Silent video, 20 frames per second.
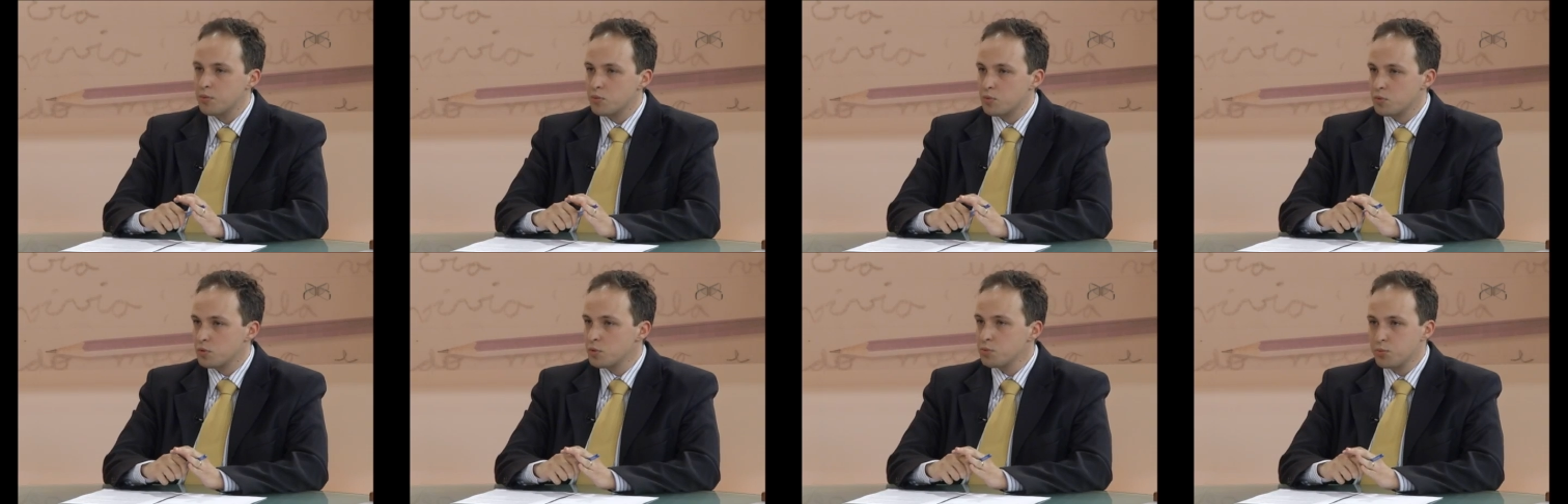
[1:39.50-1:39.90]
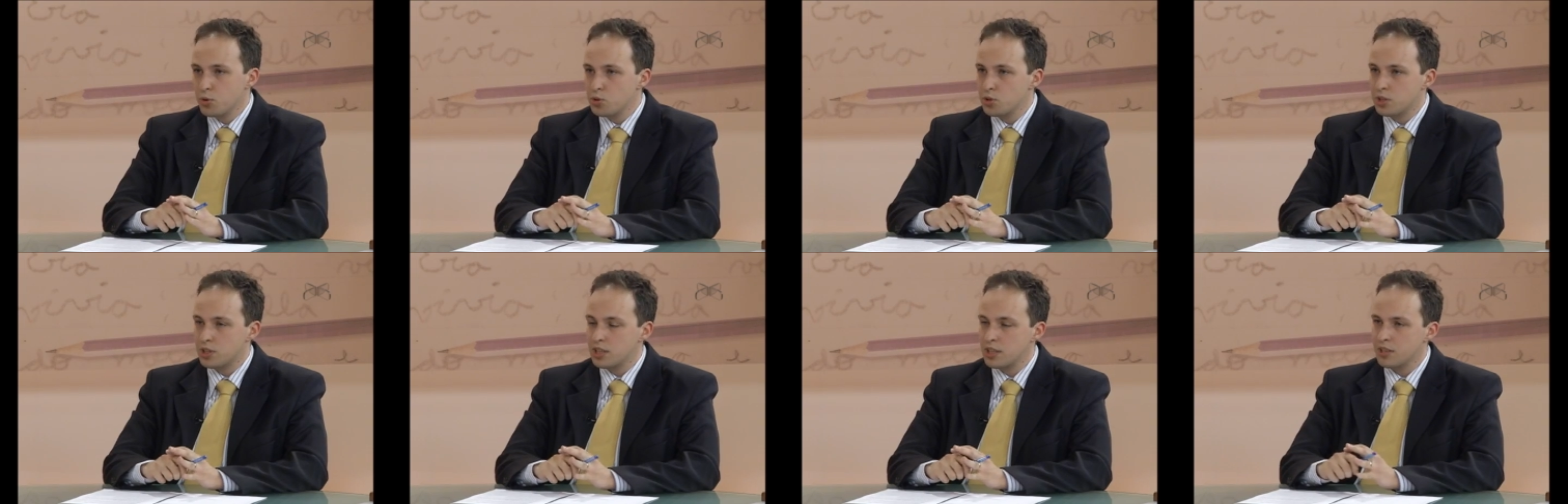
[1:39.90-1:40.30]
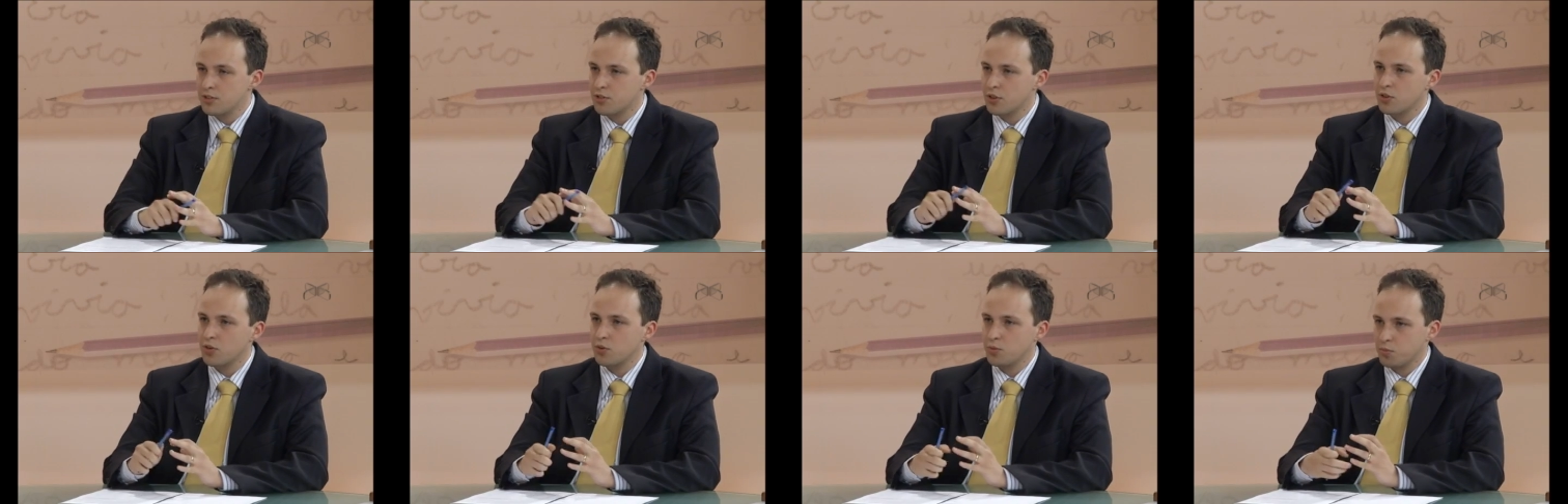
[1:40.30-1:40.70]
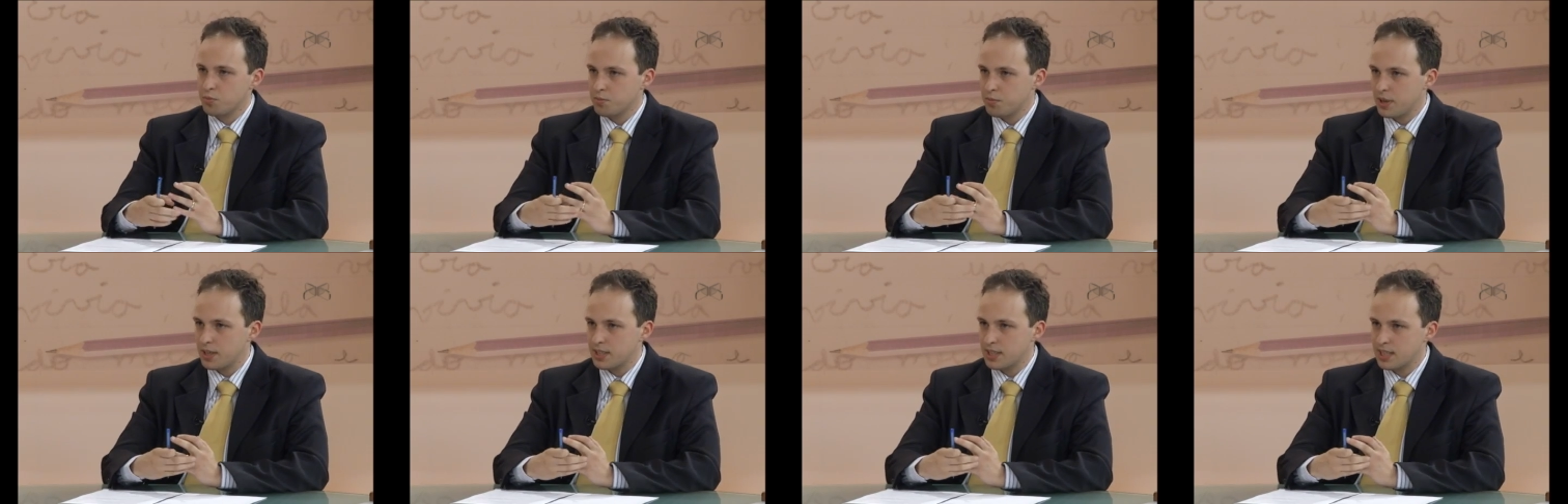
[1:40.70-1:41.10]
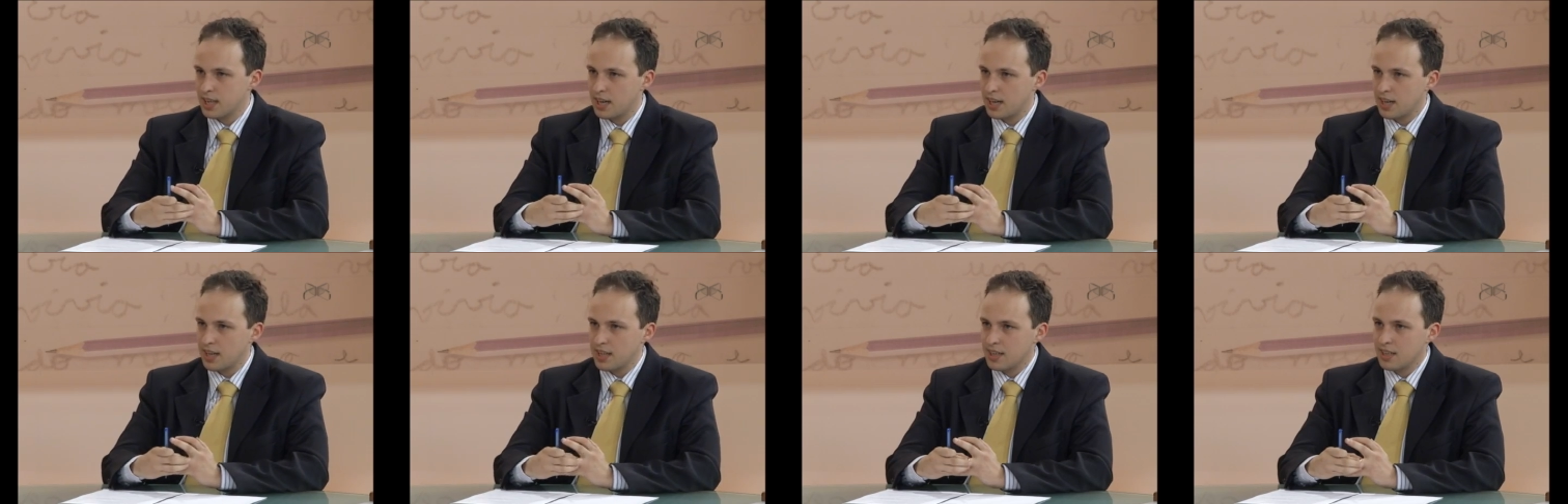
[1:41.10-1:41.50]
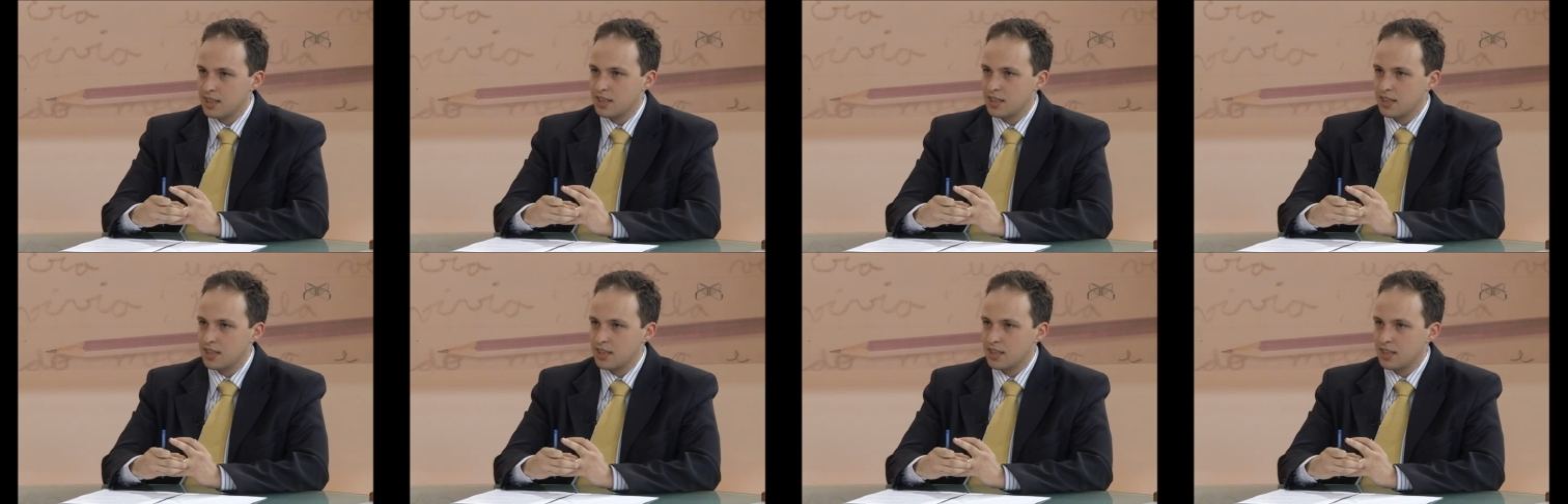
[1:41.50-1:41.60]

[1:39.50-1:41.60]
impossível passar.